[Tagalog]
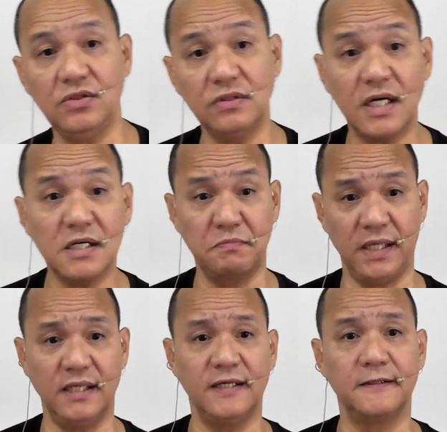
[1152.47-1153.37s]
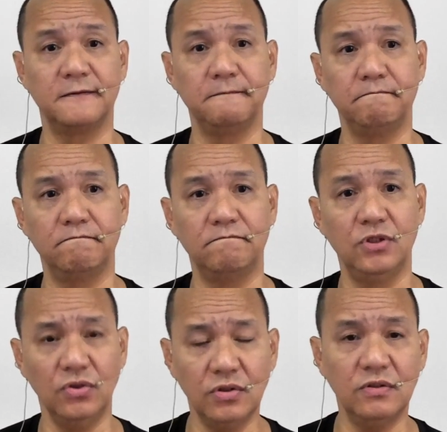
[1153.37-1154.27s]
yung taxpayer.
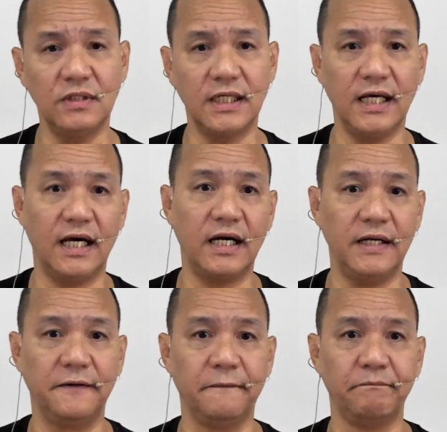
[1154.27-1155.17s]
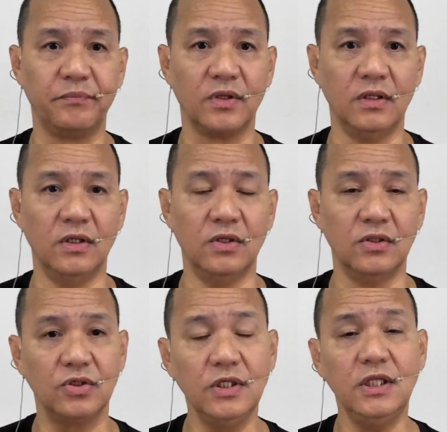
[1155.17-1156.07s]
Yun ho yung nangyari.
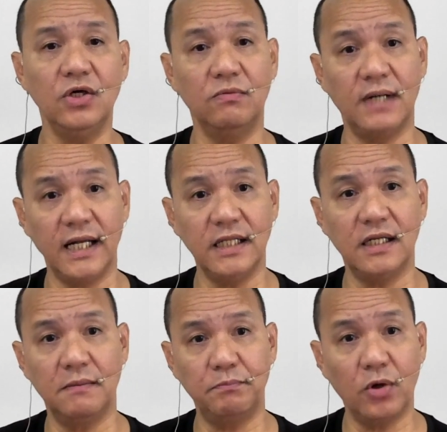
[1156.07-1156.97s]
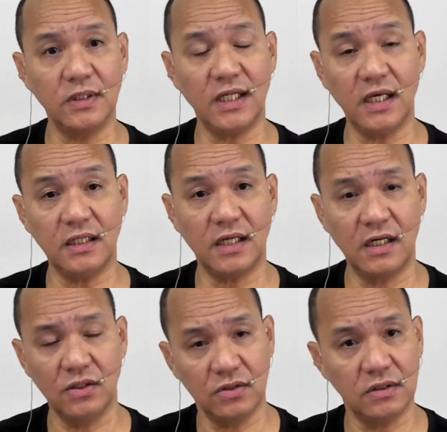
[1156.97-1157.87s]
So, hindi ho valid ang
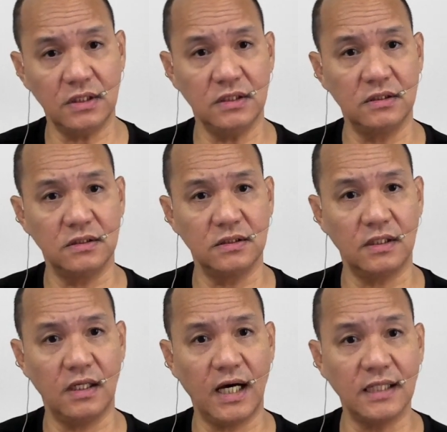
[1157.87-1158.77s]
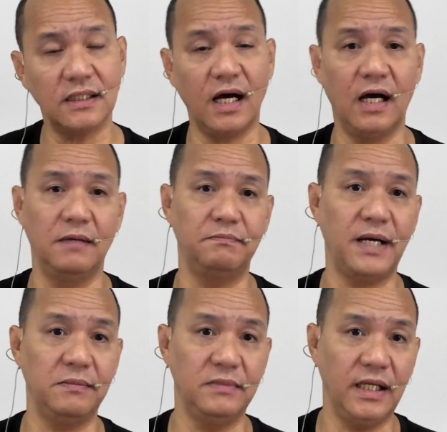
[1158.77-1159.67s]
48-hour notice at ang
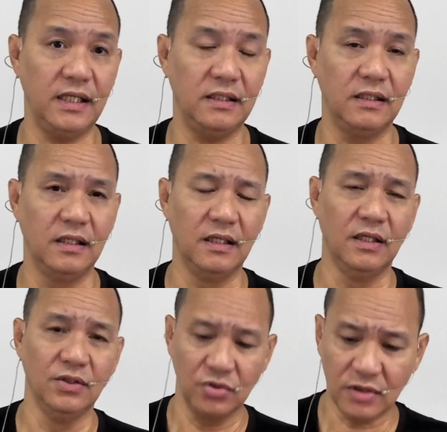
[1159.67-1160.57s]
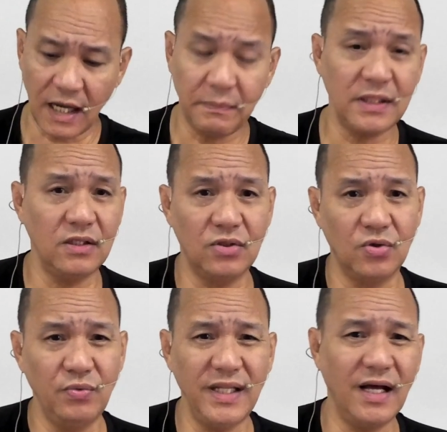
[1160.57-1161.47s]
5-day. So dapat ito,
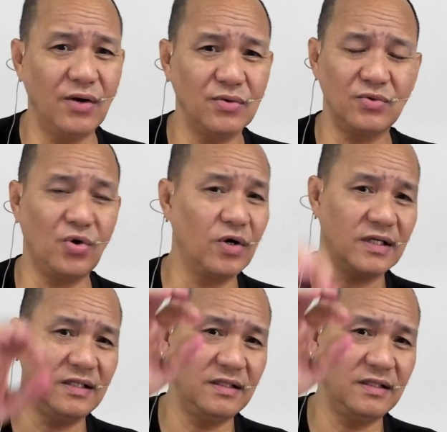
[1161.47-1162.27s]
without court